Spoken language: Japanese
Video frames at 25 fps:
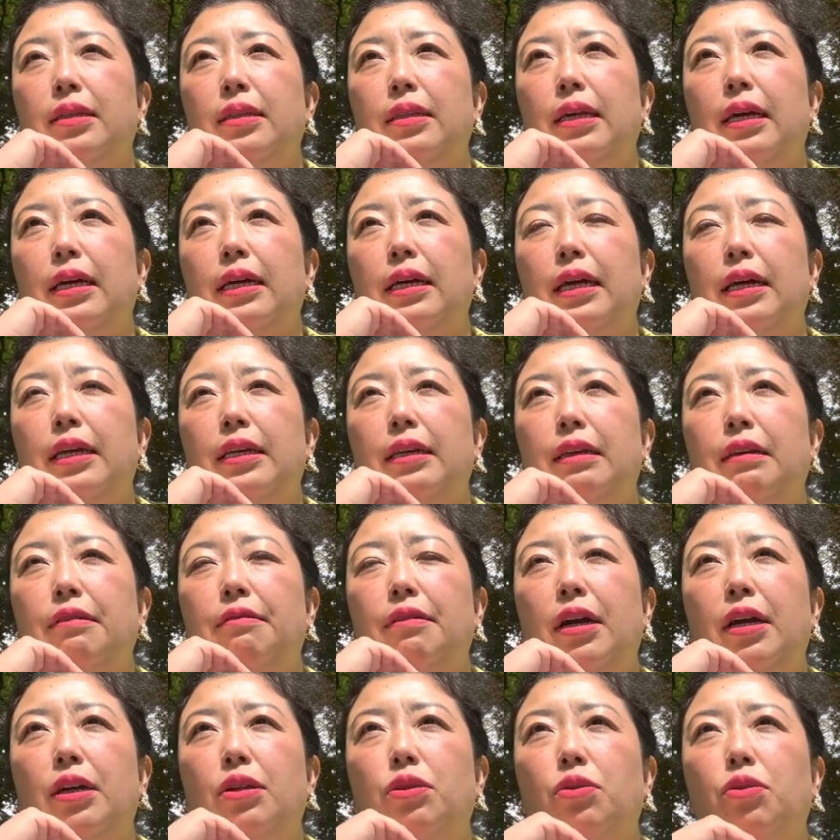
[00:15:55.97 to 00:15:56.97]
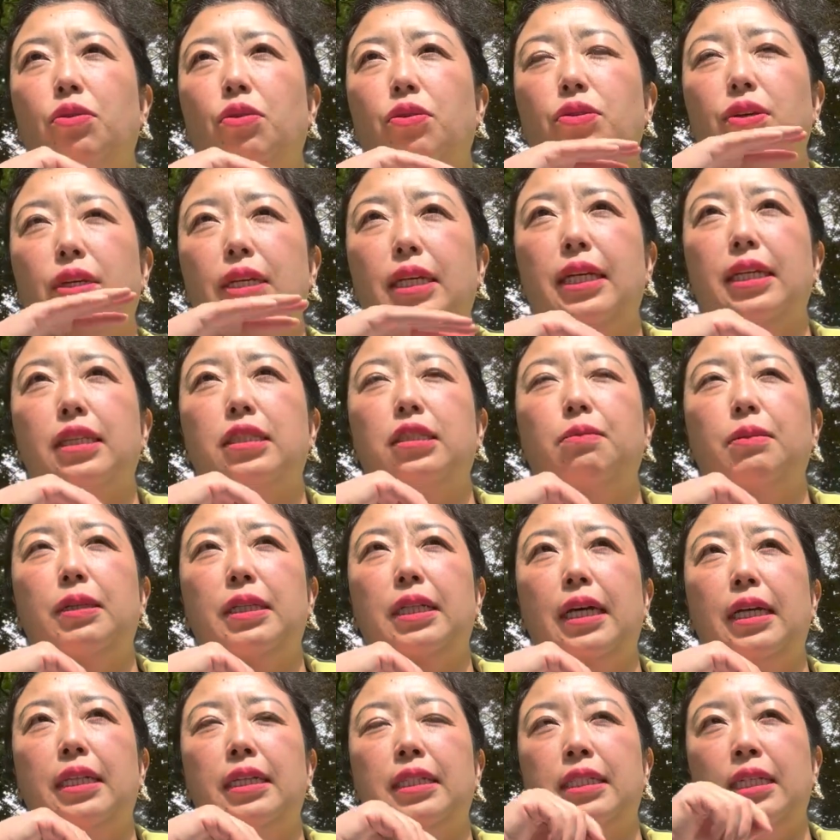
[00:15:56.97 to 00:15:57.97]
なんか、いわゆるこういうイギリスみ
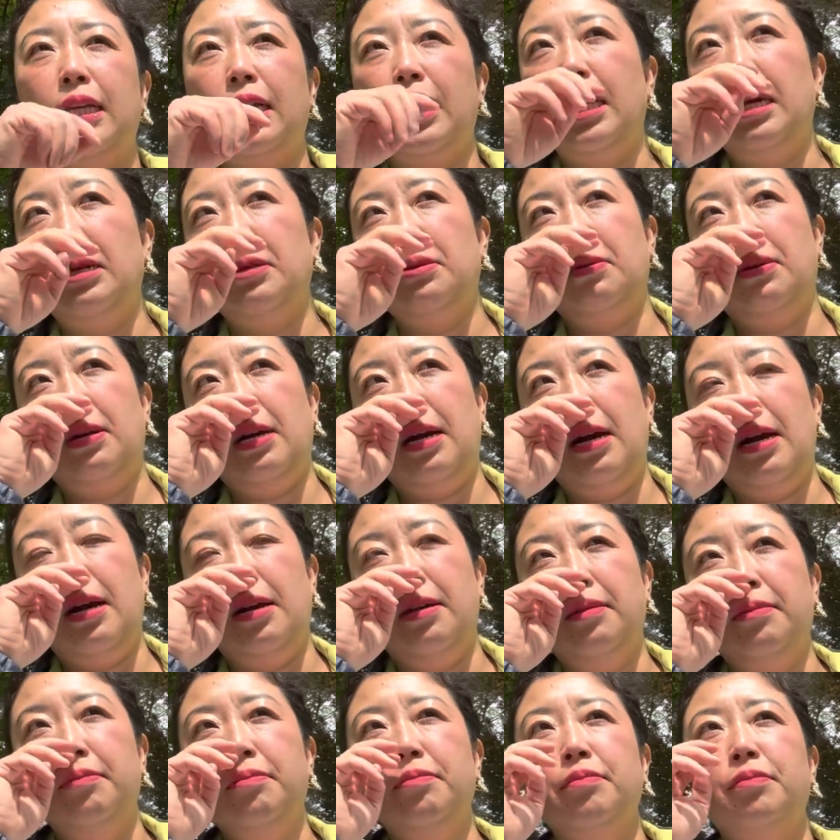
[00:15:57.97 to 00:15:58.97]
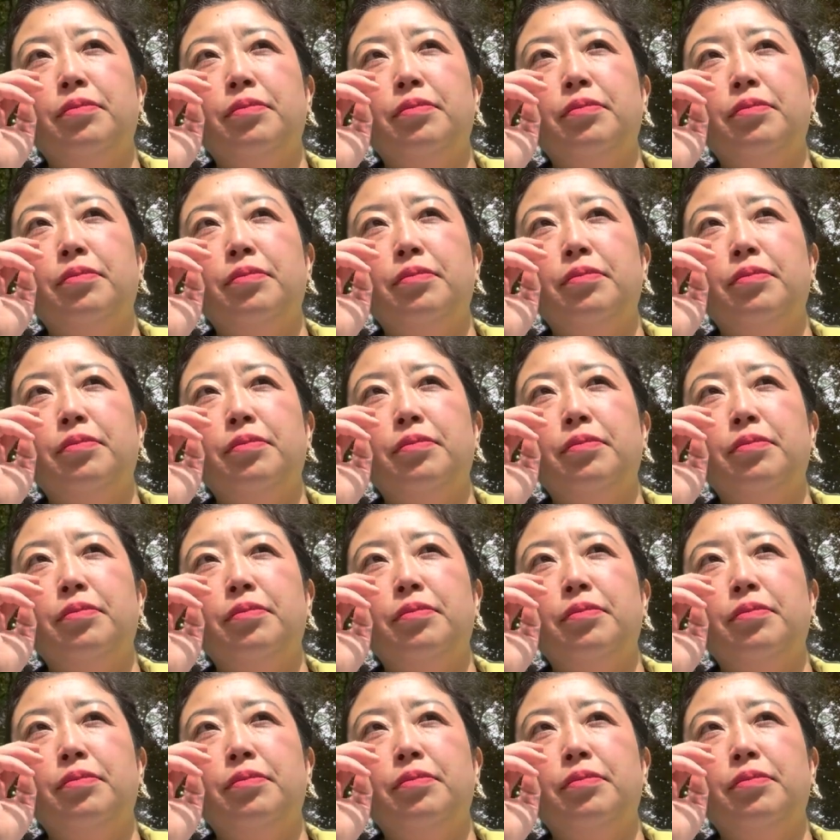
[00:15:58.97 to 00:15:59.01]
たいな社会とか、